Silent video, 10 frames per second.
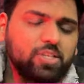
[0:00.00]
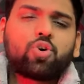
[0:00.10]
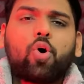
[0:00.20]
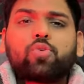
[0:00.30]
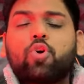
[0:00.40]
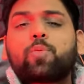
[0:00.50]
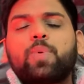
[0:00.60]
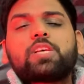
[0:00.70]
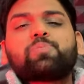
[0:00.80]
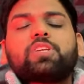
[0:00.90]
जो ऑन रोड
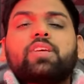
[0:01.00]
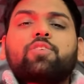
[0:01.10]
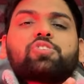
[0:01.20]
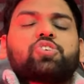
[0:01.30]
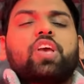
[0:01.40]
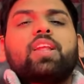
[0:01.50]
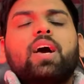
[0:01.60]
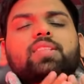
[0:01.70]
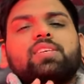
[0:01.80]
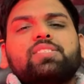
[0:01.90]
प्राइस पड़ती है वो छह
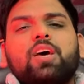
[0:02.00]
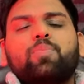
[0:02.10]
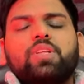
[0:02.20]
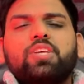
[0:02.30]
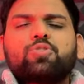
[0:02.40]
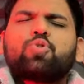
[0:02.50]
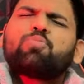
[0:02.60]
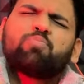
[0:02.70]
लाख दस हजार पड़ती है जो